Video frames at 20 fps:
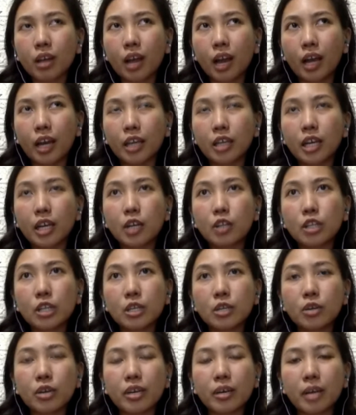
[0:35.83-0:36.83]
ay, uh,
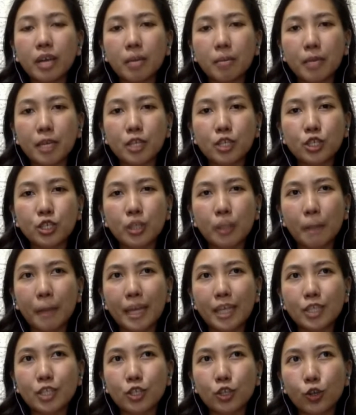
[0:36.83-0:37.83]
ganun yung image na
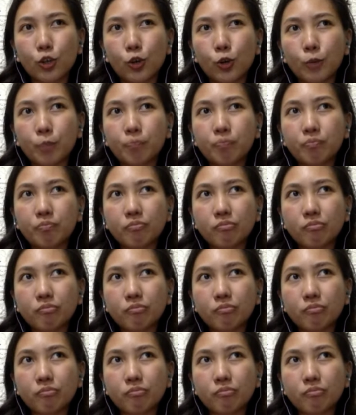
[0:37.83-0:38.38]
medyo